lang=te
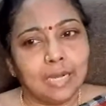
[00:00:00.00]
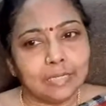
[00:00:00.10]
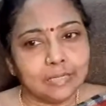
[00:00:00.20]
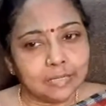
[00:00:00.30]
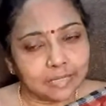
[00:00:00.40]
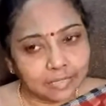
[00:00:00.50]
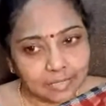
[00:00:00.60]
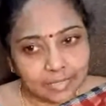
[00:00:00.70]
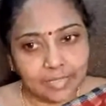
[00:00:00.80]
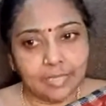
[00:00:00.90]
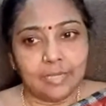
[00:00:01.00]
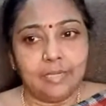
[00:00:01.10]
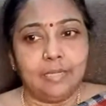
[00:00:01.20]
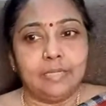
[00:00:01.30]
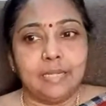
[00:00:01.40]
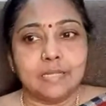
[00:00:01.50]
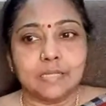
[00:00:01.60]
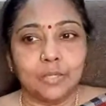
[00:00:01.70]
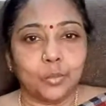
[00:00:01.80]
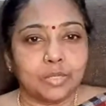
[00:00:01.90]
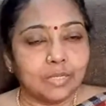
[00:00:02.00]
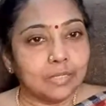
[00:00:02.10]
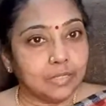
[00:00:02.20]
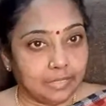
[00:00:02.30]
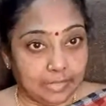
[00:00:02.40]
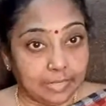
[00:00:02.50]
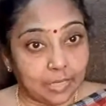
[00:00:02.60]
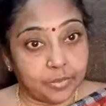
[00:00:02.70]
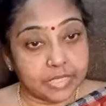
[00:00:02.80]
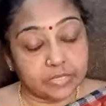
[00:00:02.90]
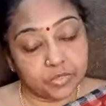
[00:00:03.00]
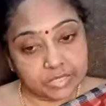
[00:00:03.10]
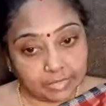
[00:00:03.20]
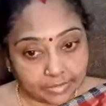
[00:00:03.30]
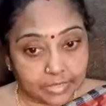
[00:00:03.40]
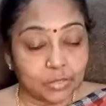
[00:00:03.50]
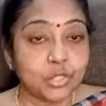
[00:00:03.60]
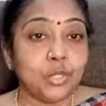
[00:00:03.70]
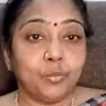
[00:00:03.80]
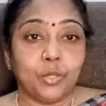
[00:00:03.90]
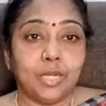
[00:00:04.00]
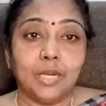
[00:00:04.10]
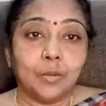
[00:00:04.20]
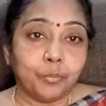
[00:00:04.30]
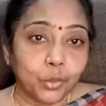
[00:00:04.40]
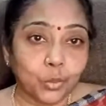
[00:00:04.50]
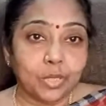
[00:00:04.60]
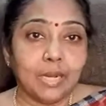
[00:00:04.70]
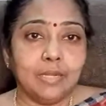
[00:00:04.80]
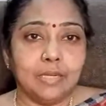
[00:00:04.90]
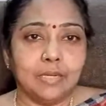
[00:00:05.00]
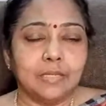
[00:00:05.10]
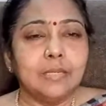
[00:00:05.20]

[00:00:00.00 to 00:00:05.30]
ఆయన ఎర్లీ డేస్ లో కూడా అంటే నలభై సంవత్సరాల క్రితం చెప్తున్నాను అప్పుడు కూడా ఆయన